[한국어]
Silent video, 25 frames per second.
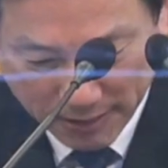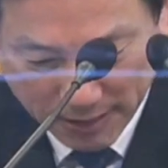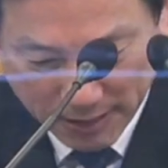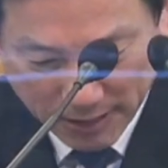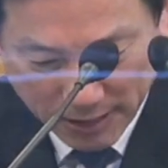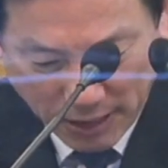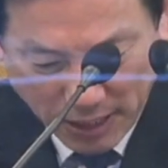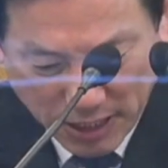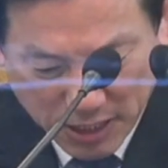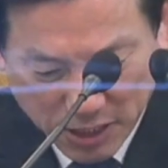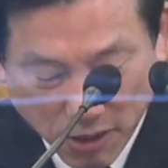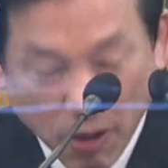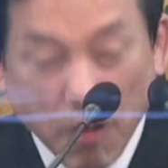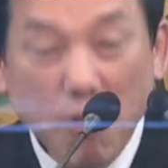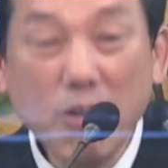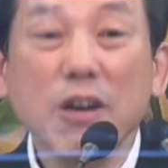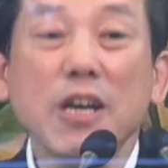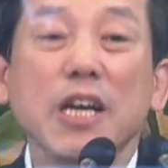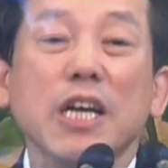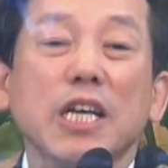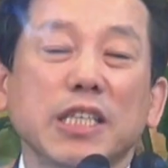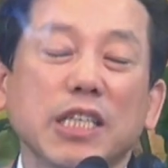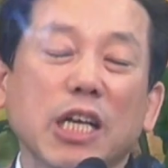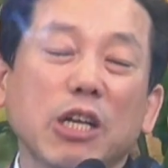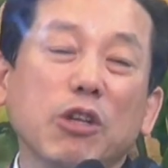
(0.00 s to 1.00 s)
그래서
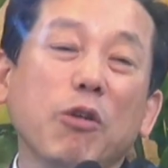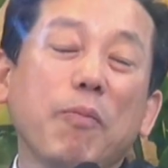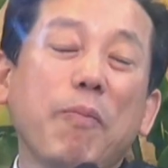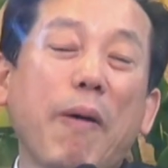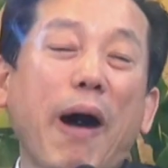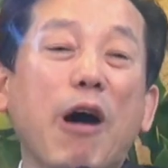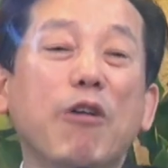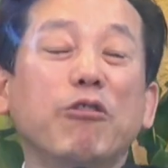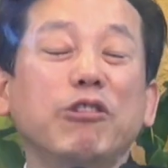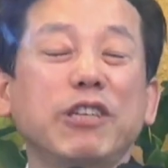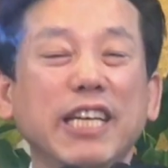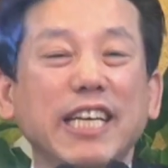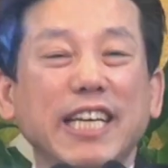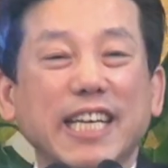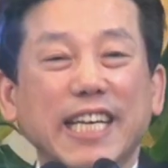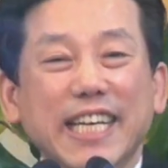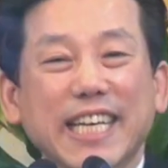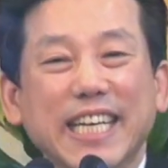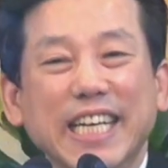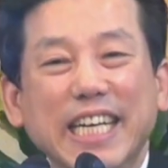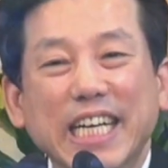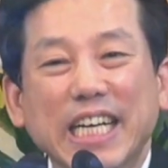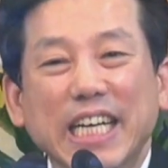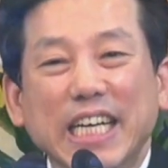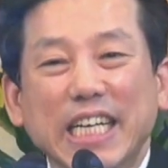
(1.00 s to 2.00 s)
사도 바울이
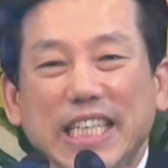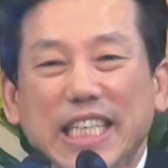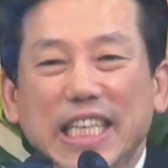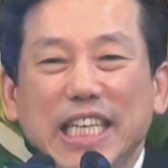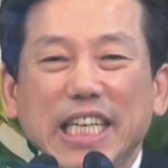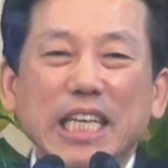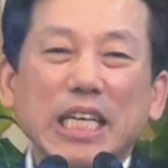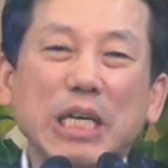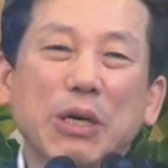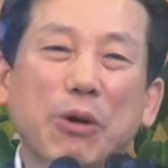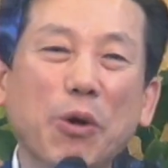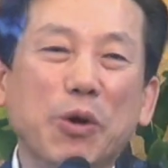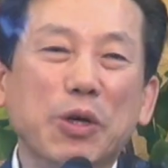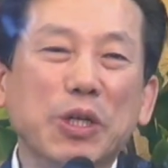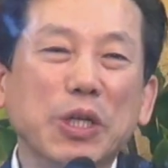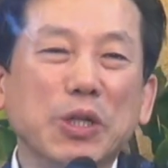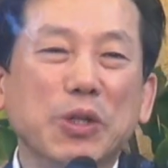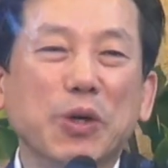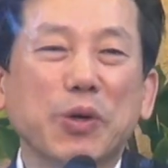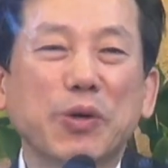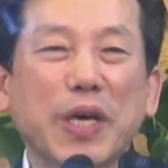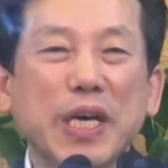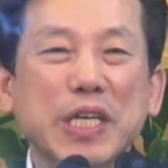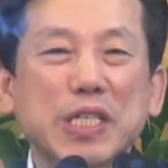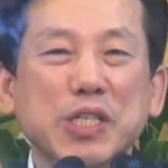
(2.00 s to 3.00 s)
이
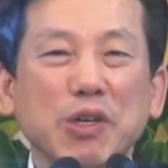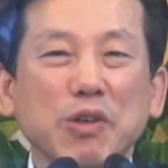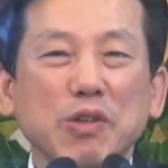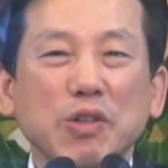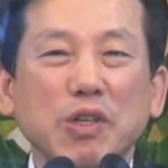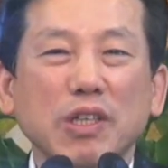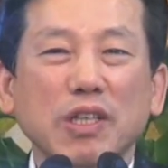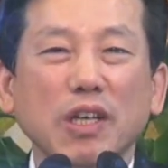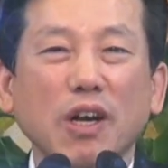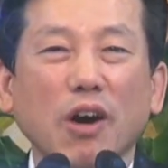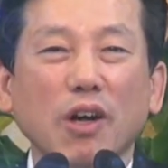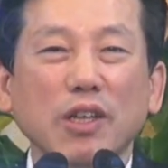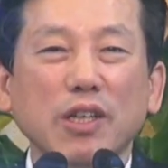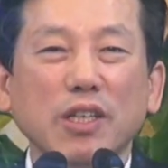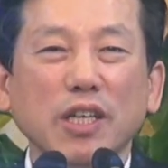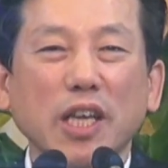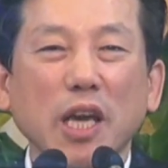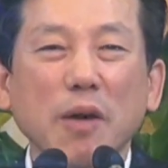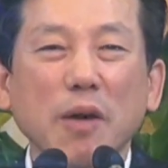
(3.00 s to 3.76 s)
고린도 교회 성도들을 어떻게